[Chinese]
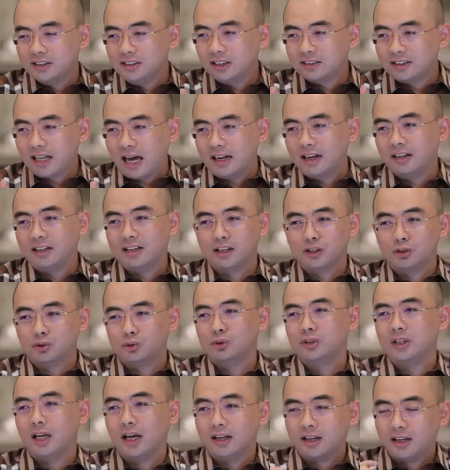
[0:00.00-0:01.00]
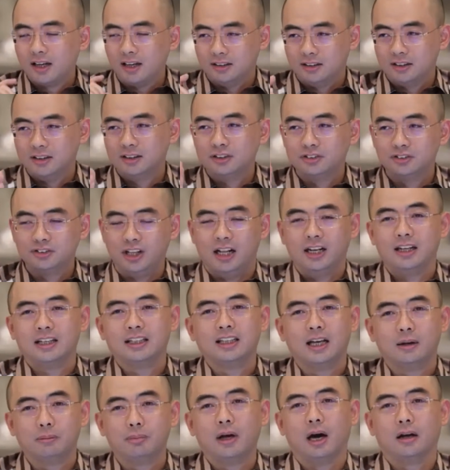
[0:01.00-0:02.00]
家待的那个区间肯定是咱理
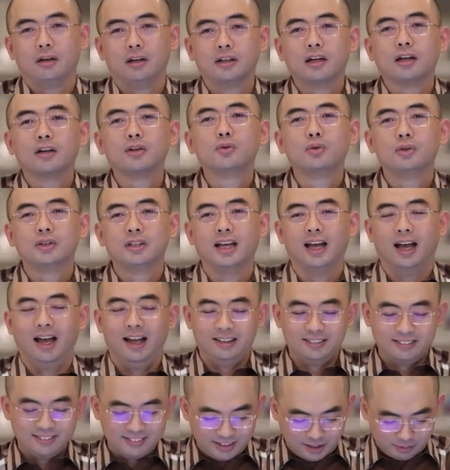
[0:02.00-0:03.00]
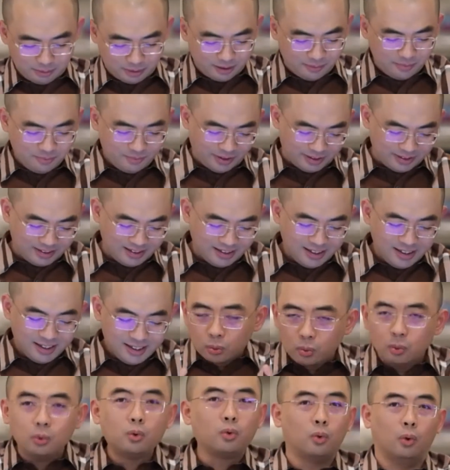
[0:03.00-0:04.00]
解不了的那个区间，你知道吗？反正
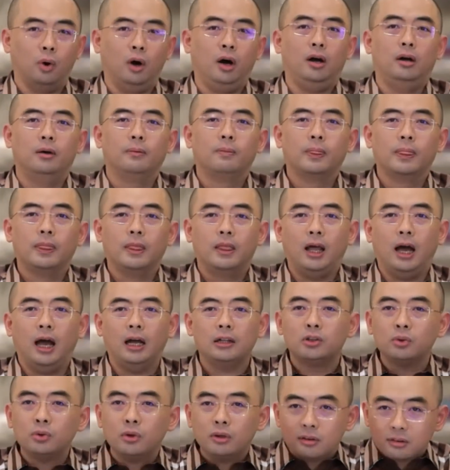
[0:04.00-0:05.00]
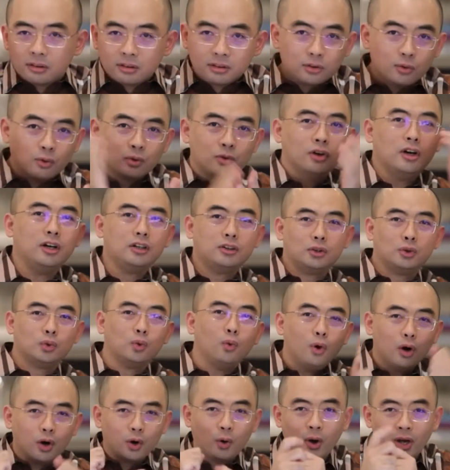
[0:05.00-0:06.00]
如果。啊，你说动作
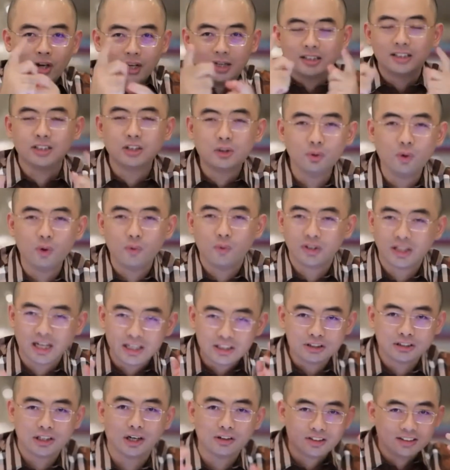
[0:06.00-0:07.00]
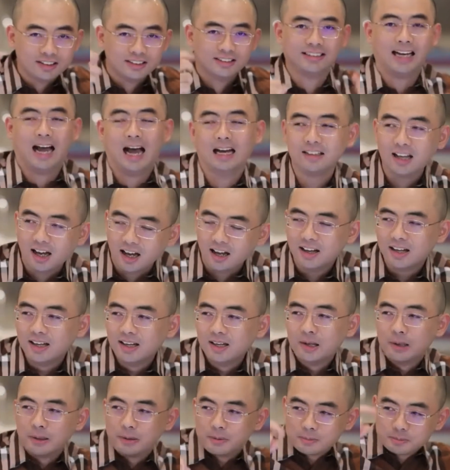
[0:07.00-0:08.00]
多亏了你说我才知道这是假的，
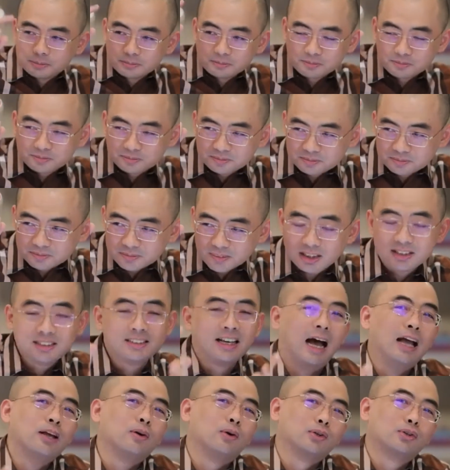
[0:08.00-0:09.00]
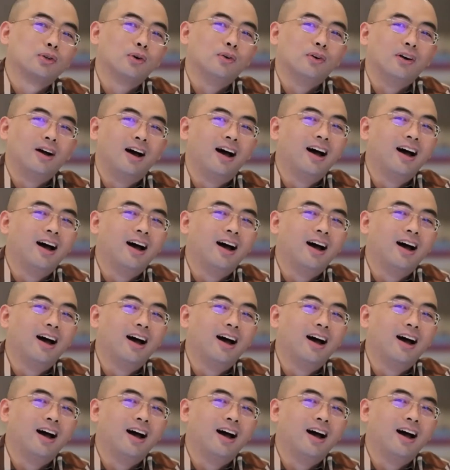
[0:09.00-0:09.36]
你还有救啊，